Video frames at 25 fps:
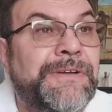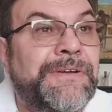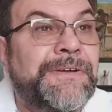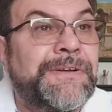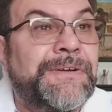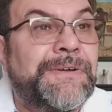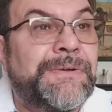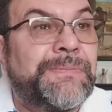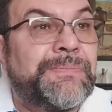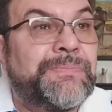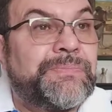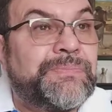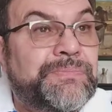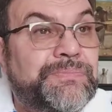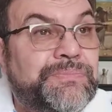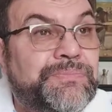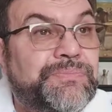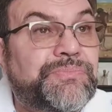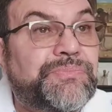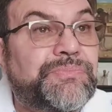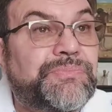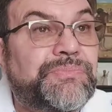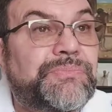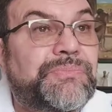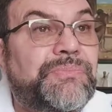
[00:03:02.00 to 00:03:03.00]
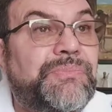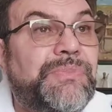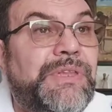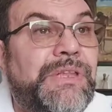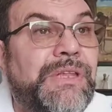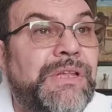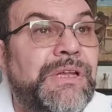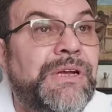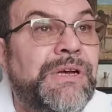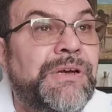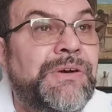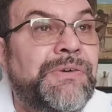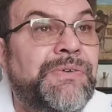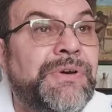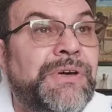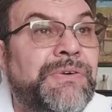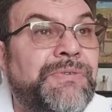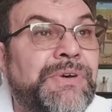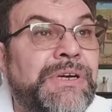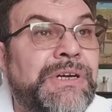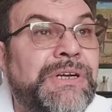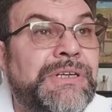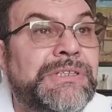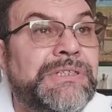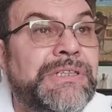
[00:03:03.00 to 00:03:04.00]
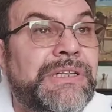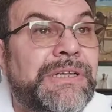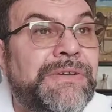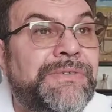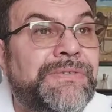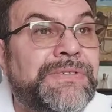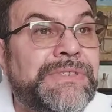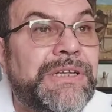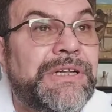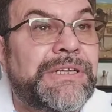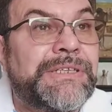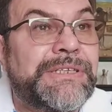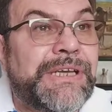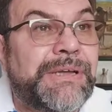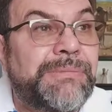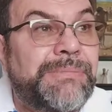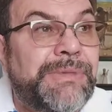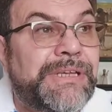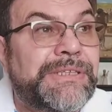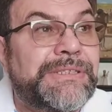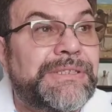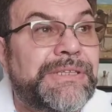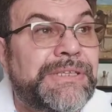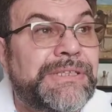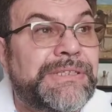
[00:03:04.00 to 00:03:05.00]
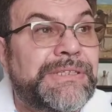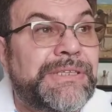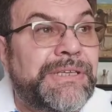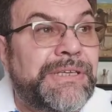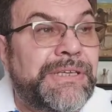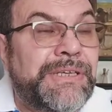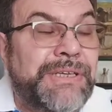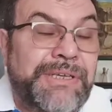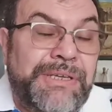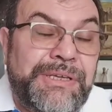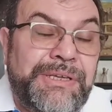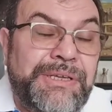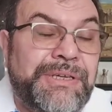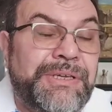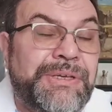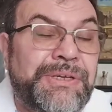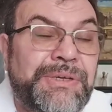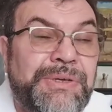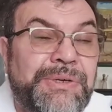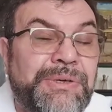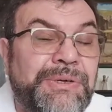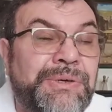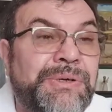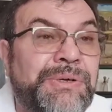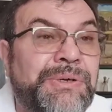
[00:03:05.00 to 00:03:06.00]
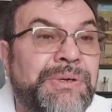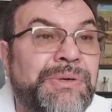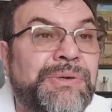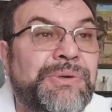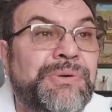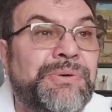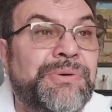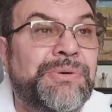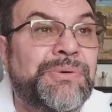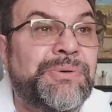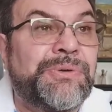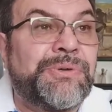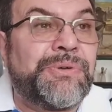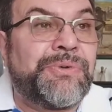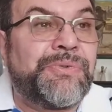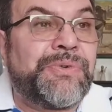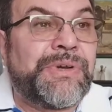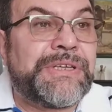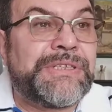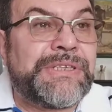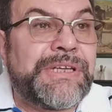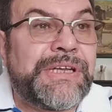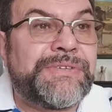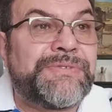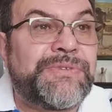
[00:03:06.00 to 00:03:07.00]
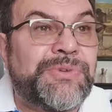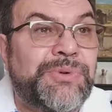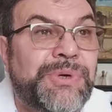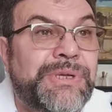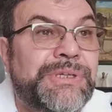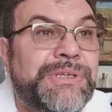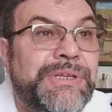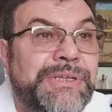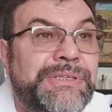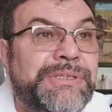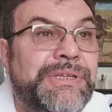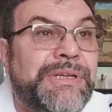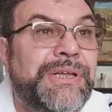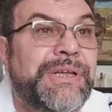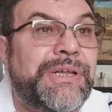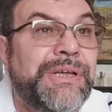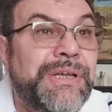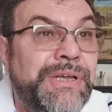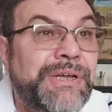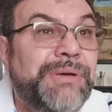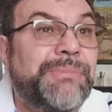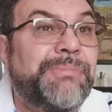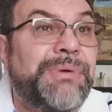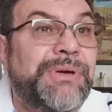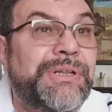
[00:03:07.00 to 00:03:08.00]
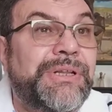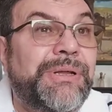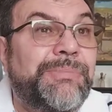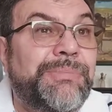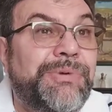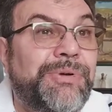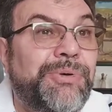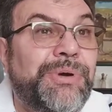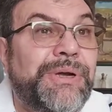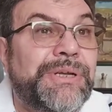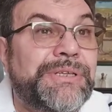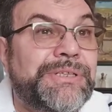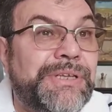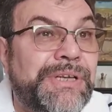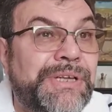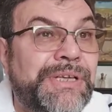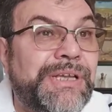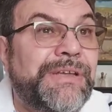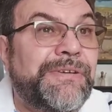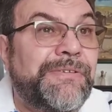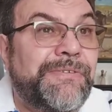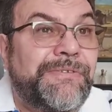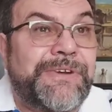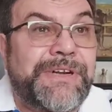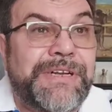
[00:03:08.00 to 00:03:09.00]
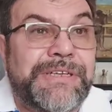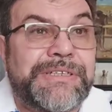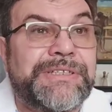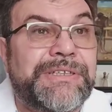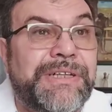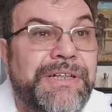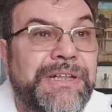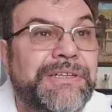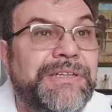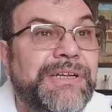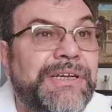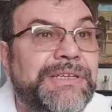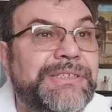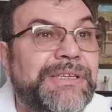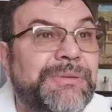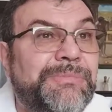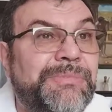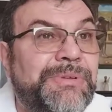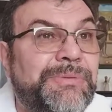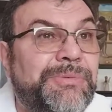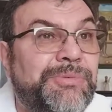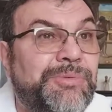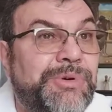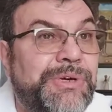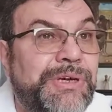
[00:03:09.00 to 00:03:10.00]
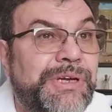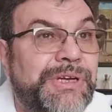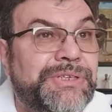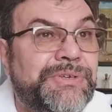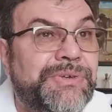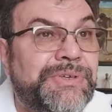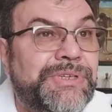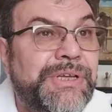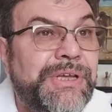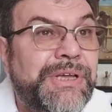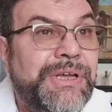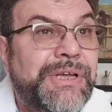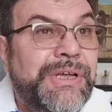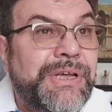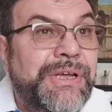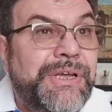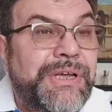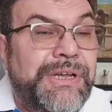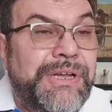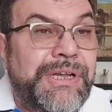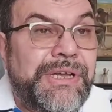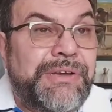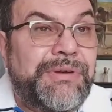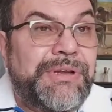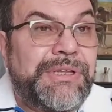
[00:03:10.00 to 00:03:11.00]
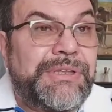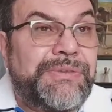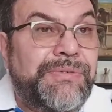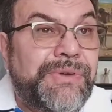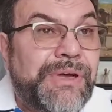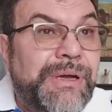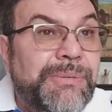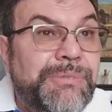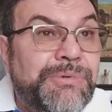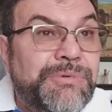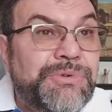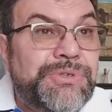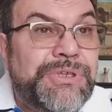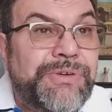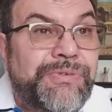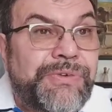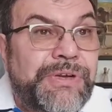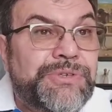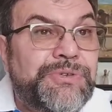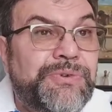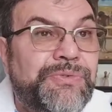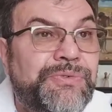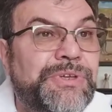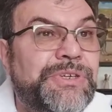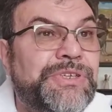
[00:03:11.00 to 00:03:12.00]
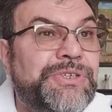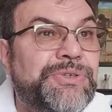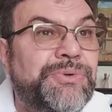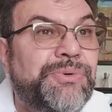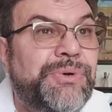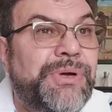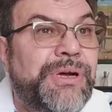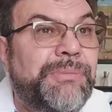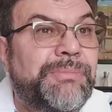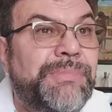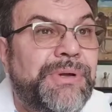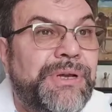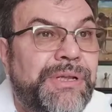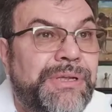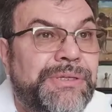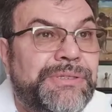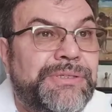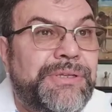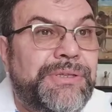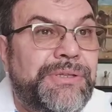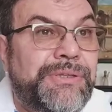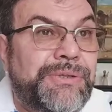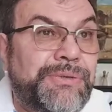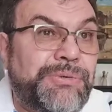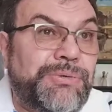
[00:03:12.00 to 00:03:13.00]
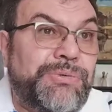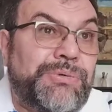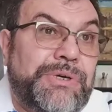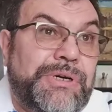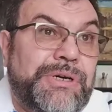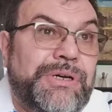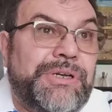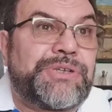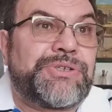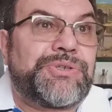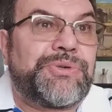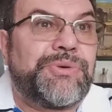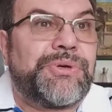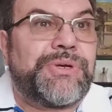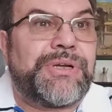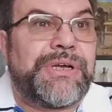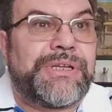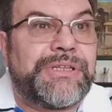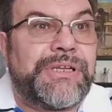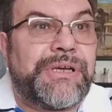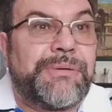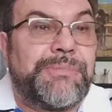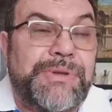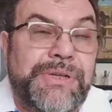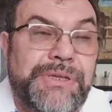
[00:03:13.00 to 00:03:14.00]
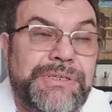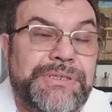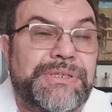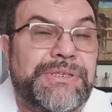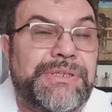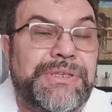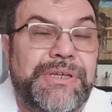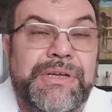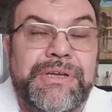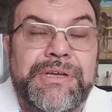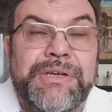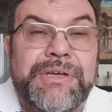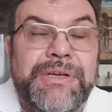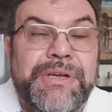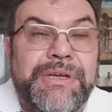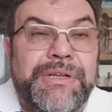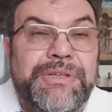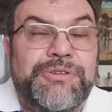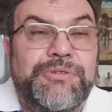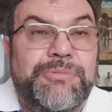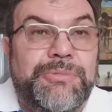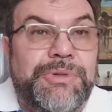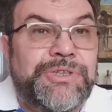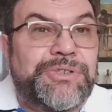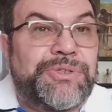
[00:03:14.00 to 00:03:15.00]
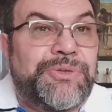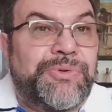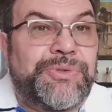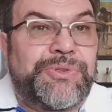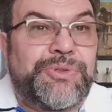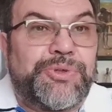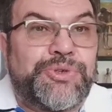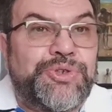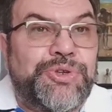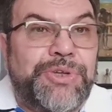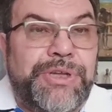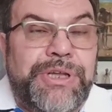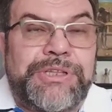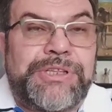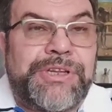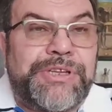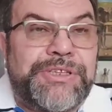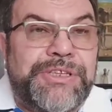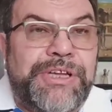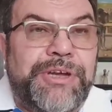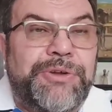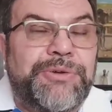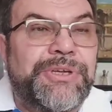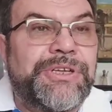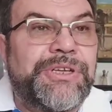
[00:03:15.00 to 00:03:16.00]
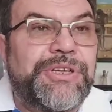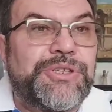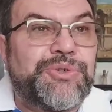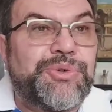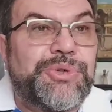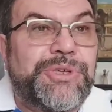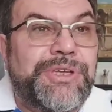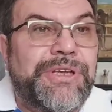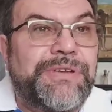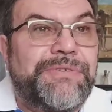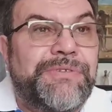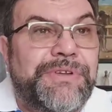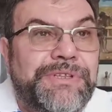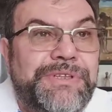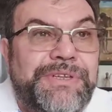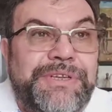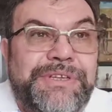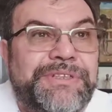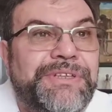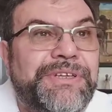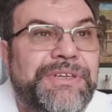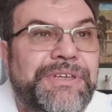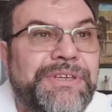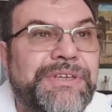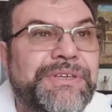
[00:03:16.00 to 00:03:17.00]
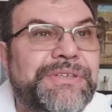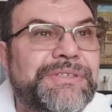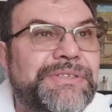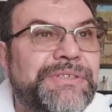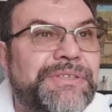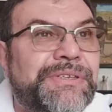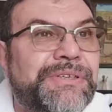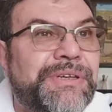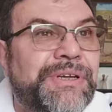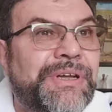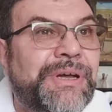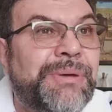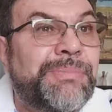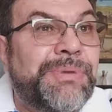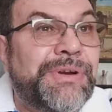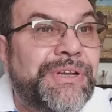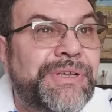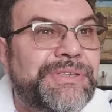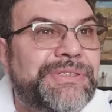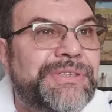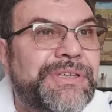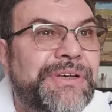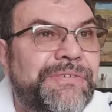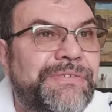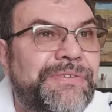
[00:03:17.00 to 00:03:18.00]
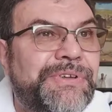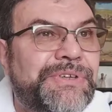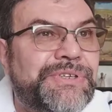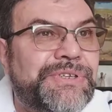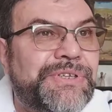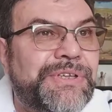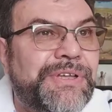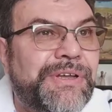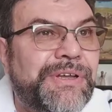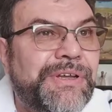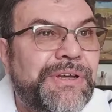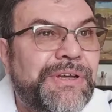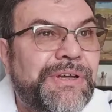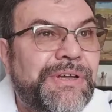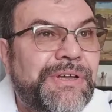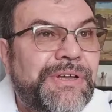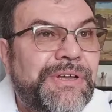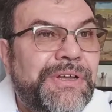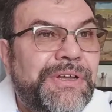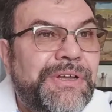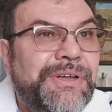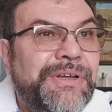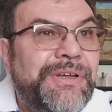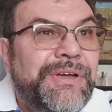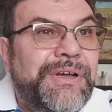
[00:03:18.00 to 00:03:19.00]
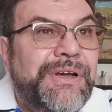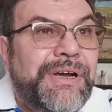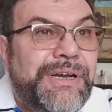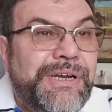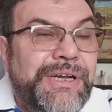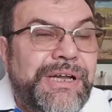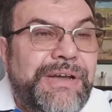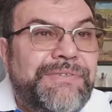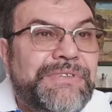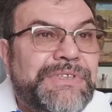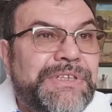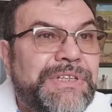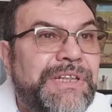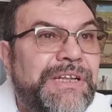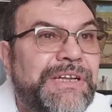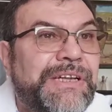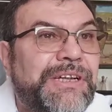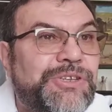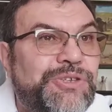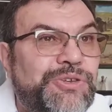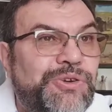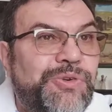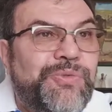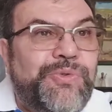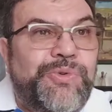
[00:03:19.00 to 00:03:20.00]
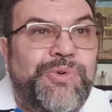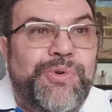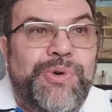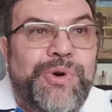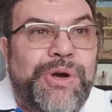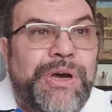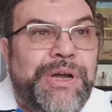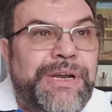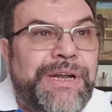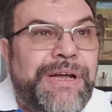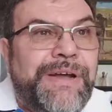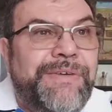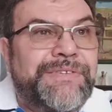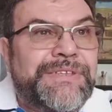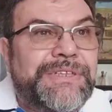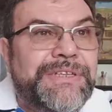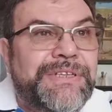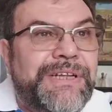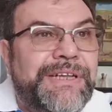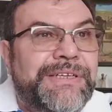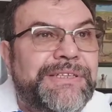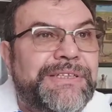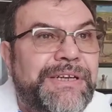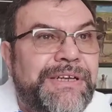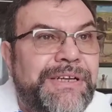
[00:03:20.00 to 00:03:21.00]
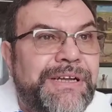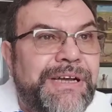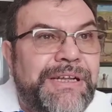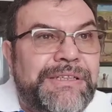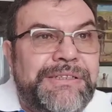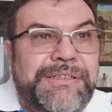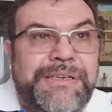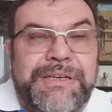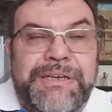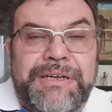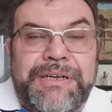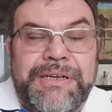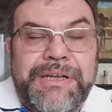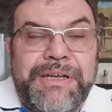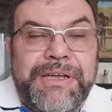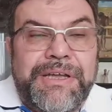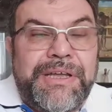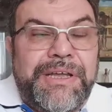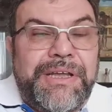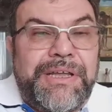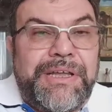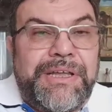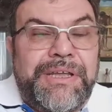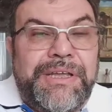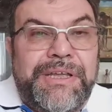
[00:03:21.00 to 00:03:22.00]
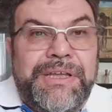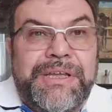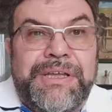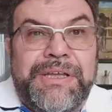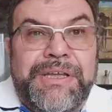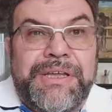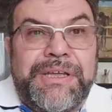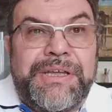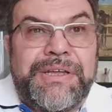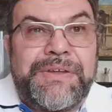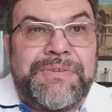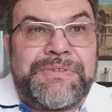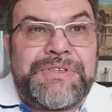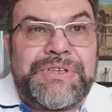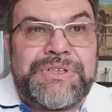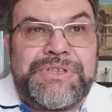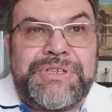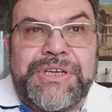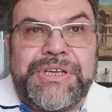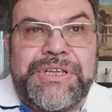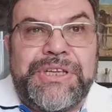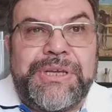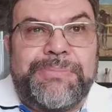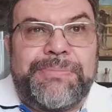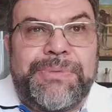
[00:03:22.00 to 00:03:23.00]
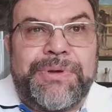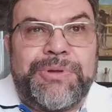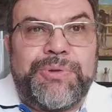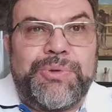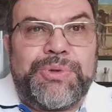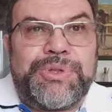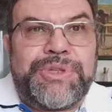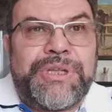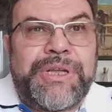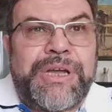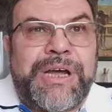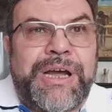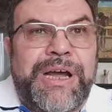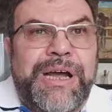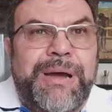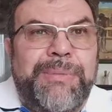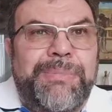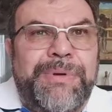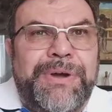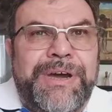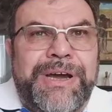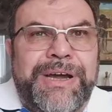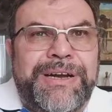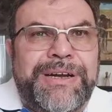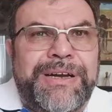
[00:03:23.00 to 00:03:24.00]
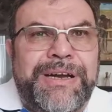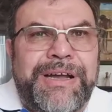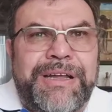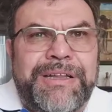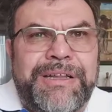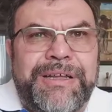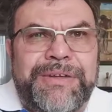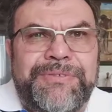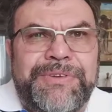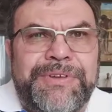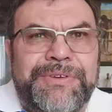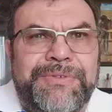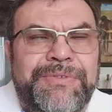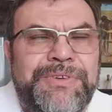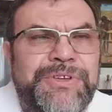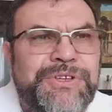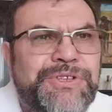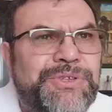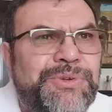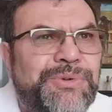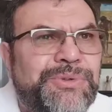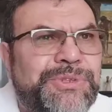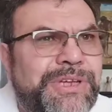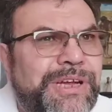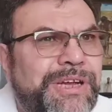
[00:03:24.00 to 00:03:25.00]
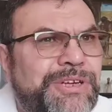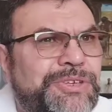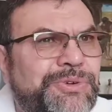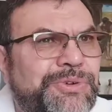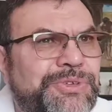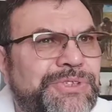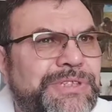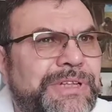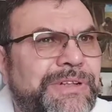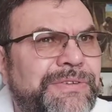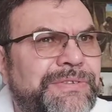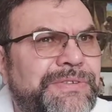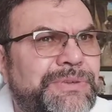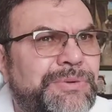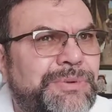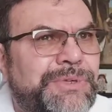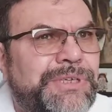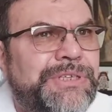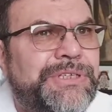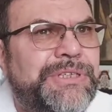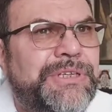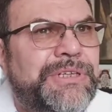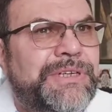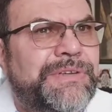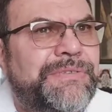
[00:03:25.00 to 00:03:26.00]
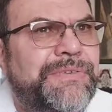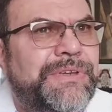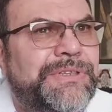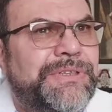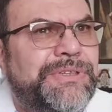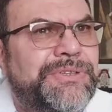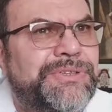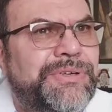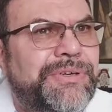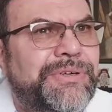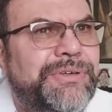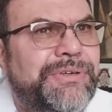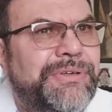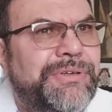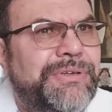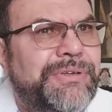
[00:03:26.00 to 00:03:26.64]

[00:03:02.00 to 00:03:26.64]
э, Э, выросла в сельской местности, и э, у нее в хозяйстве у родителей было много деревьев, она знала, как за ними ухаживать. И она говорит, вам нужно вашу вишню обрезать. Ну, хорошо, надо обрезать. Я думал, что вот то, что я отрезаю на ней сухие ветки, это и есть э, обрезка вишни. Она взяла ножовку, она взяла секатор, и в течение полудня обкорнала вишню так, что осталось всего несколько веточек.